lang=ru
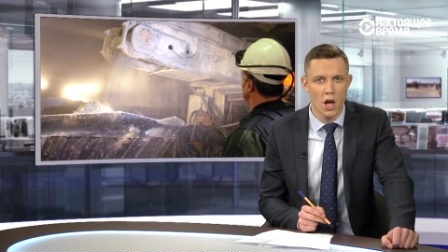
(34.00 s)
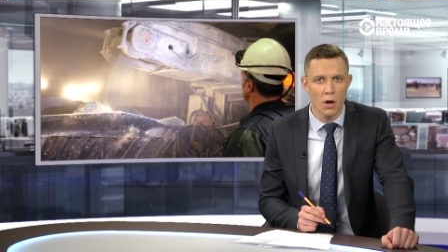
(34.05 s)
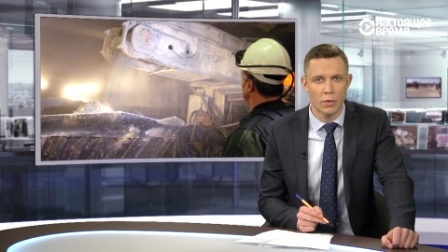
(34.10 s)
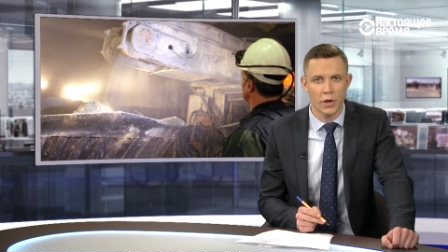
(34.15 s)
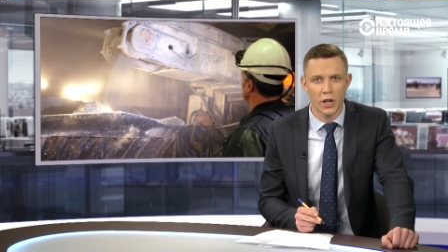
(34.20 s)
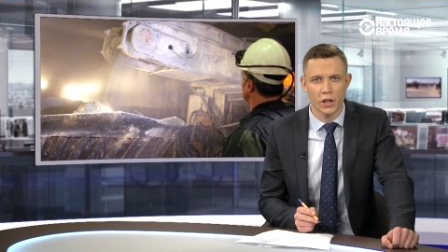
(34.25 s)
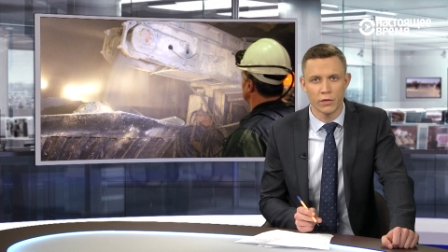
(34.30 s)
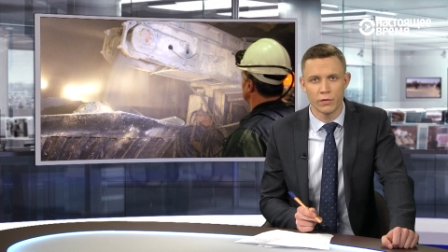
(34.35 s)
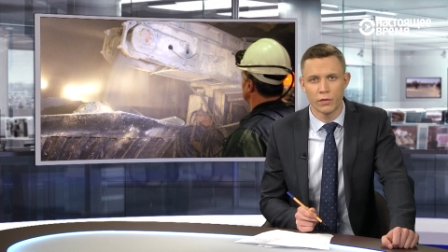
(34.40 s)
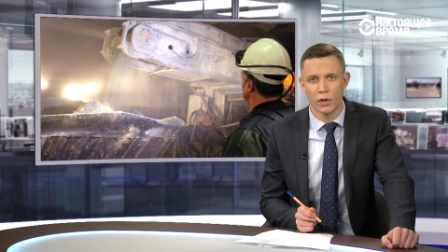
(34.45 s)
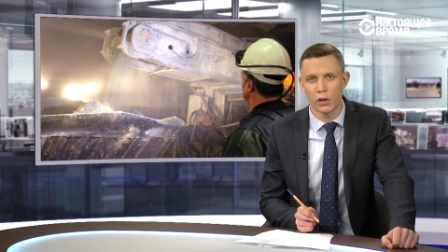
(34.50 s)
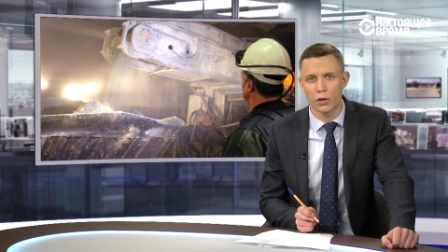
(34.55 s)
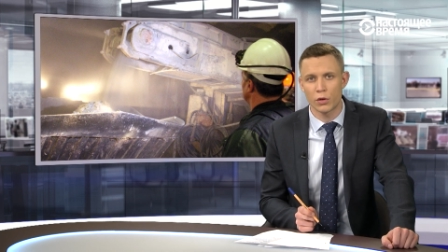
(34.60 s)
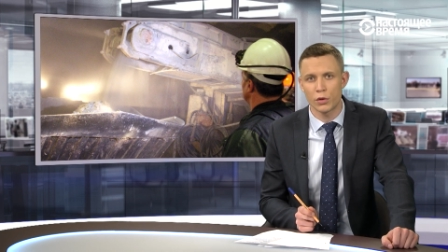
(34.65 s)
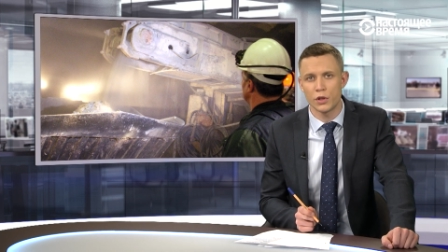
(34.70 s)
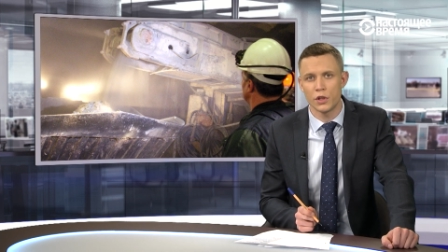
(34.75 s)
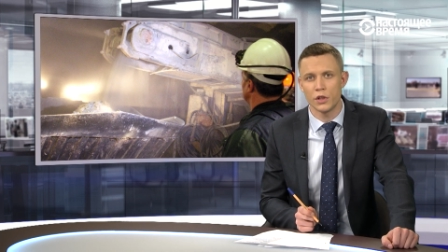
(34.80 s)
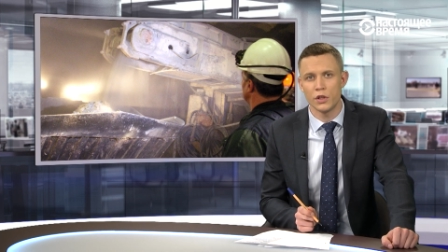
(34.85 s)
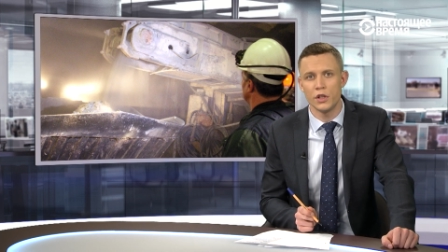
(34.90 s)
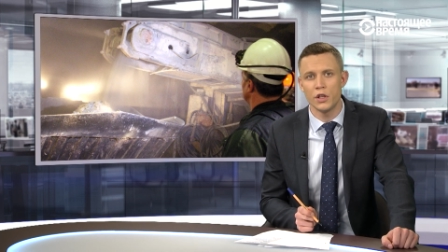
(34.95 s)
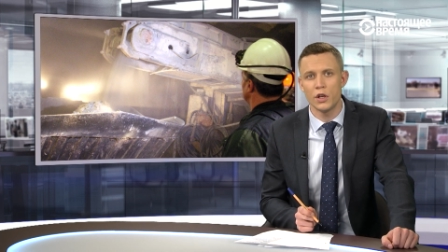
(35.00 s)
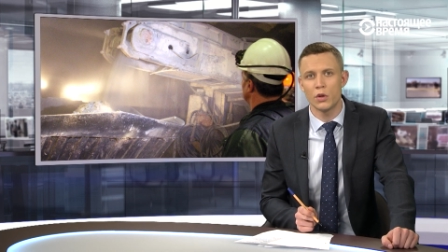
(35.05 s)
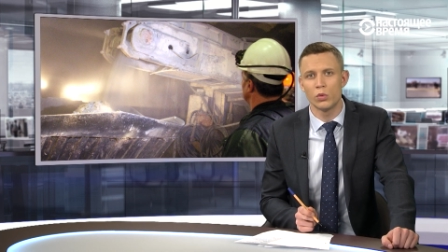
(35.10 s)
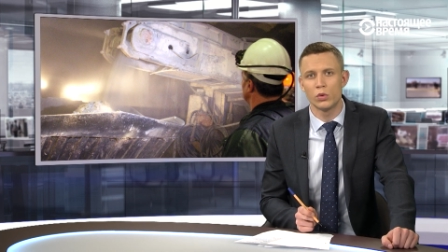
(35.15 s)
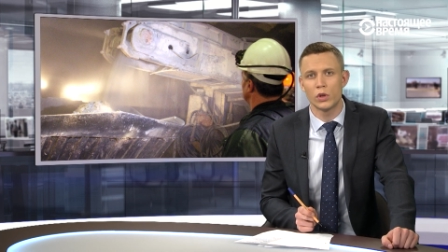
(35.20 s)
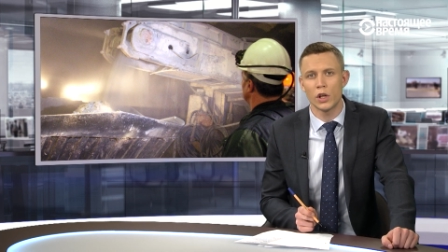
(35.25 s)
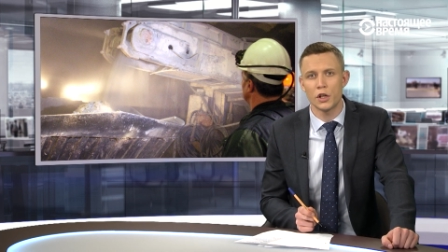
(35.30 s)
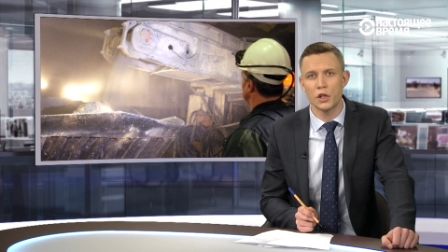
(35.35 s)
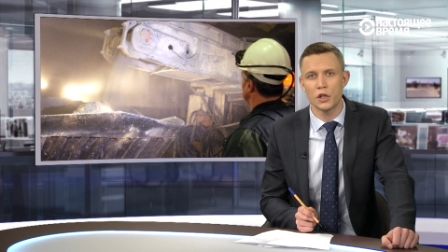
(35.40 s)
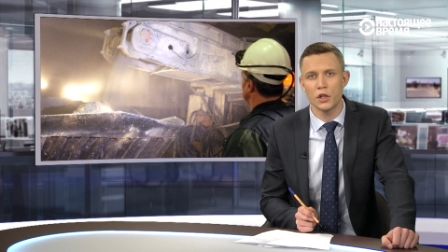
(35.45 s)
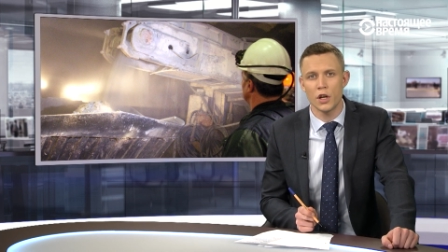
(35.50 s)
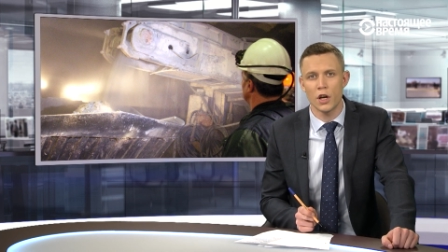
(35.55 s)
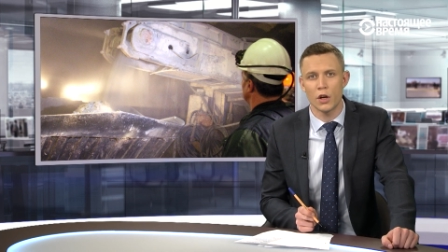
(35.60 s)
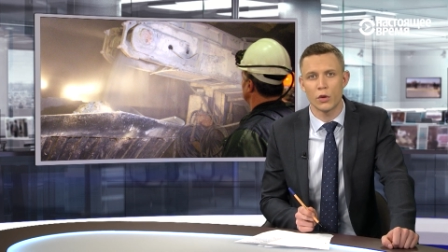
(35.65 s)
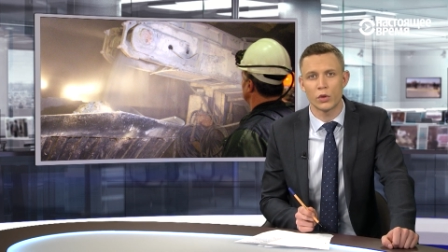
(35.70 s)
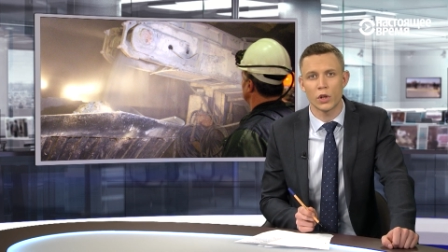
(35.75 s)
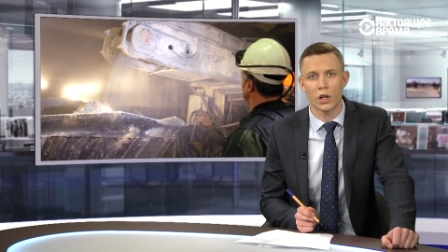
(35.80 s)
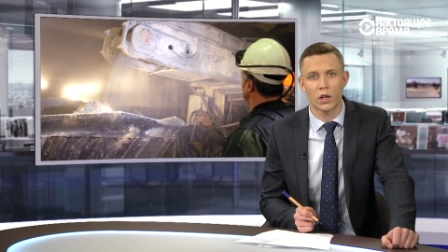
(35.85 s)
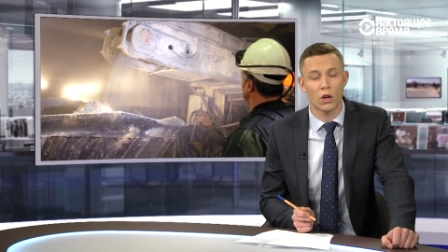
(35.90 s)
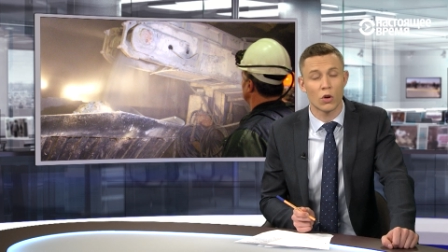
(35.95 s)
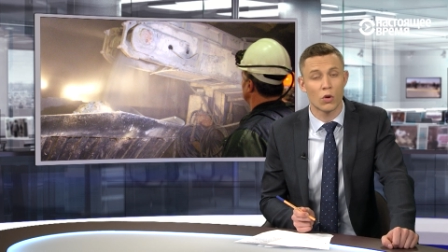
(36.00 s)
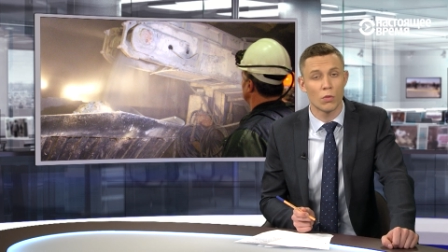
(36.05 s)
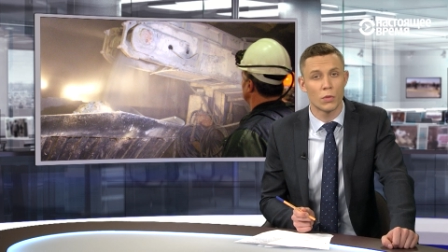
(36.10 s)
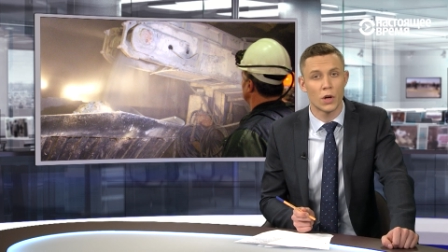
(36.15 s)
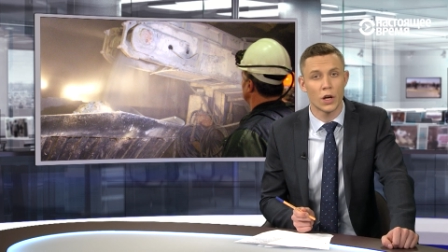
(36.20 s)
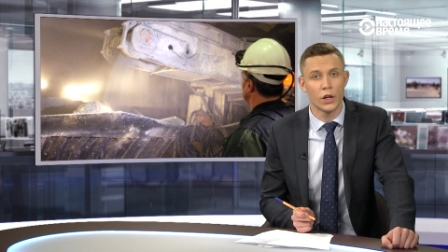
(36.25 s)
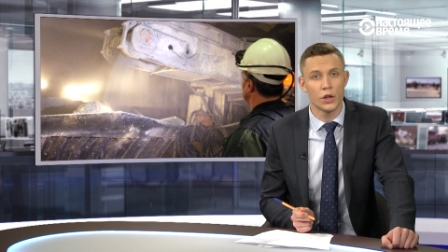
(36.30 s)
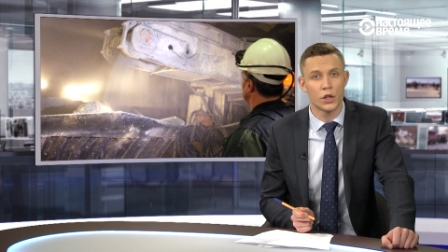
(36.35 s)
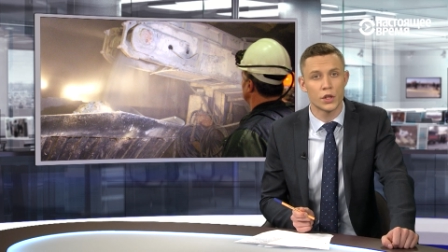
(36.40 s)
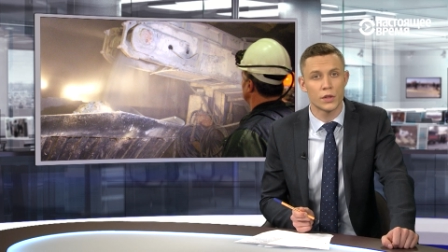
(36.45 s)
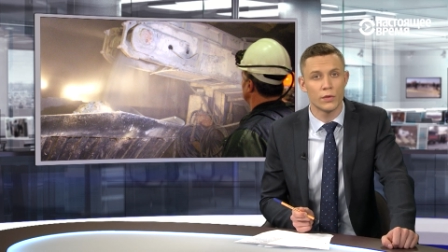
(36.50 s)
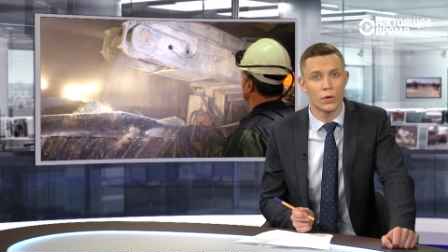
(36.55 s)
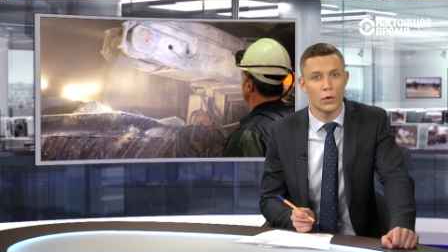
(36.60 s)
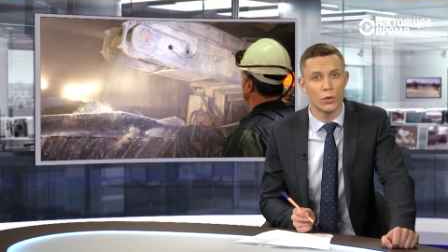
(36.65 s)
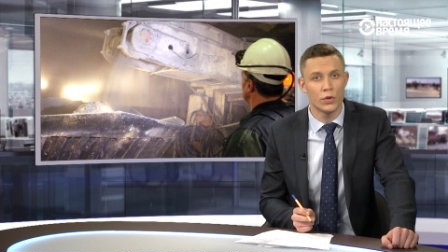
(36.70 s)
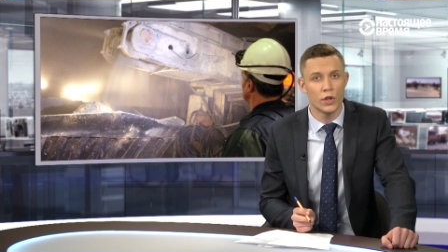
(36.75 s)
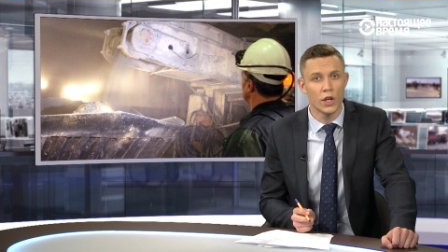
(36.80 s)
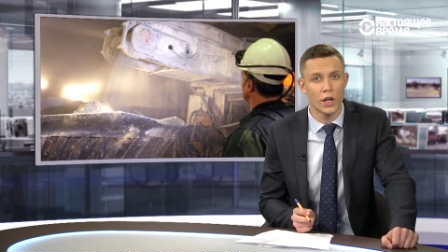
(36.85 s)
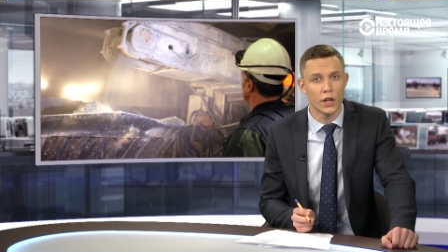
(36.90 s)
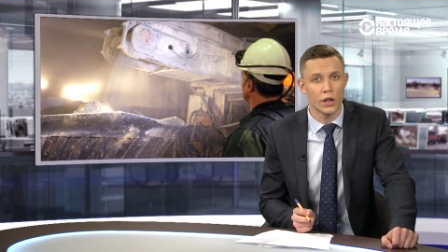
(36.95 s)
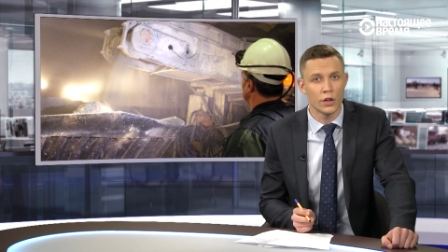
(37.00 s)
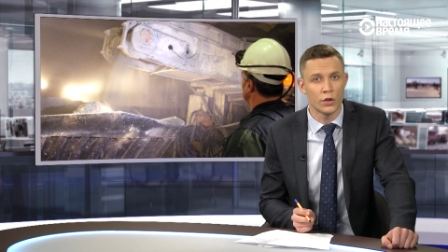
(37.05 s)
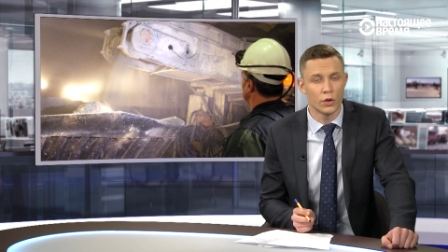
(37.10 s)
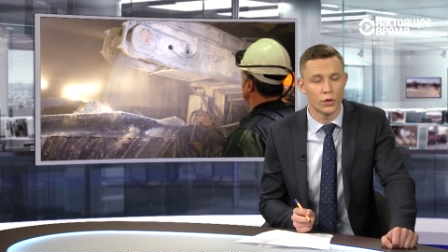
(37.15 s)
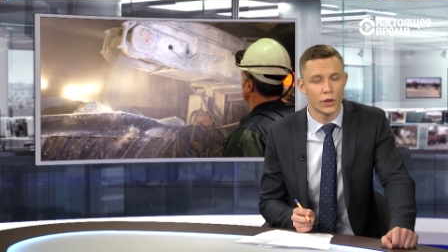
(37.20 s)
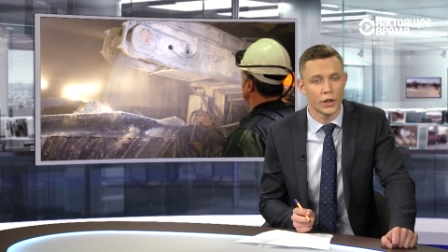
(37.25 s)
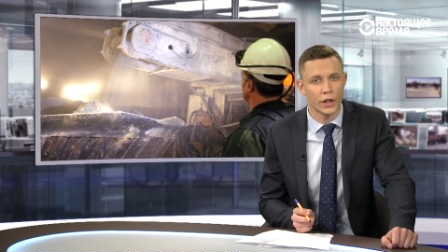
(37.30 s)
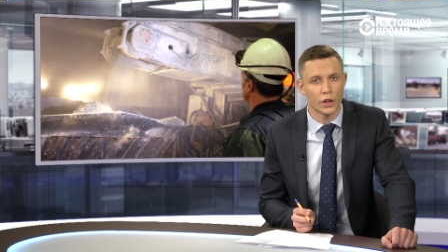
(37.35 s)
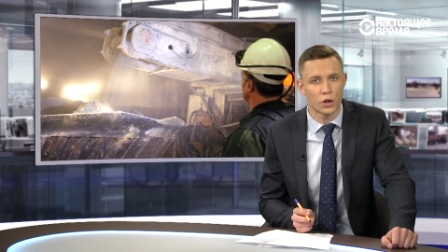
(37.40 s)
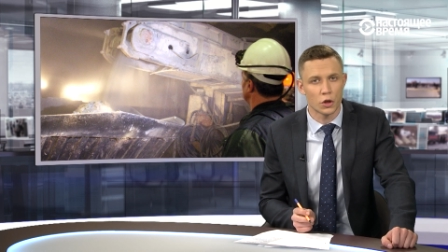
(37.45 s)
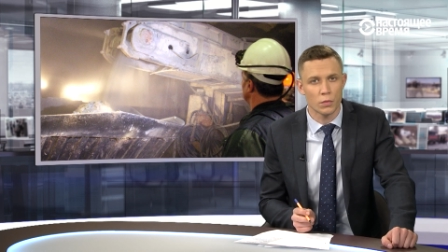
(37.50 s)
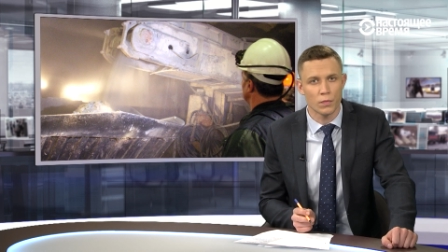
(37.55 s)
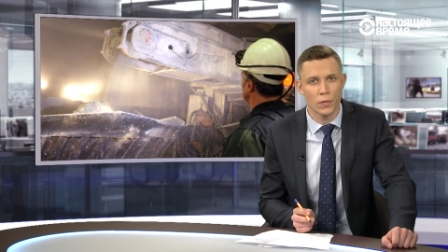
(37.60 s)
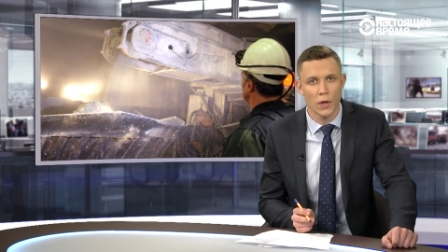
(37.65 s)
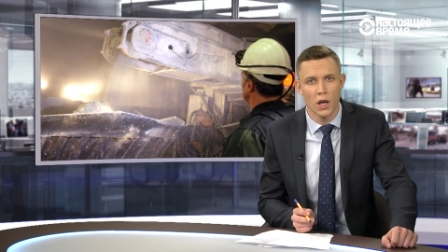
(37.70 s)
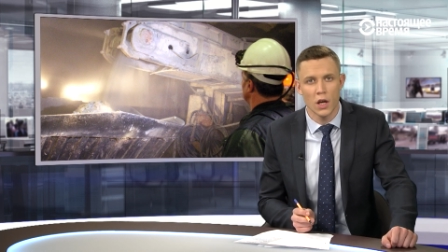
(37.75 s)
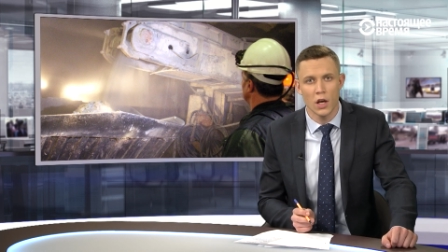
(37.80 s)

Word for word: При этом в «Алросе» не уточняют, о каком количестве людей идет речь.